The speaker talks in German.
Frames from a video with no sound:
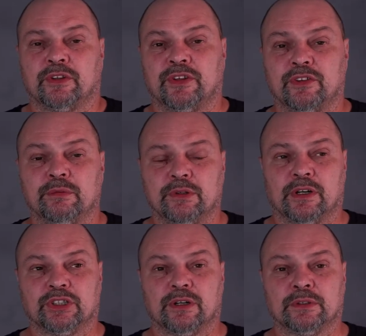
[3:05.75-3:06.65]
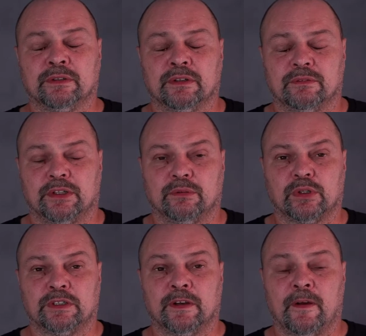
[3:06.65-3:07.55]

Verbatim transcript: das nächste Video anschauen, wenn ihr wollt.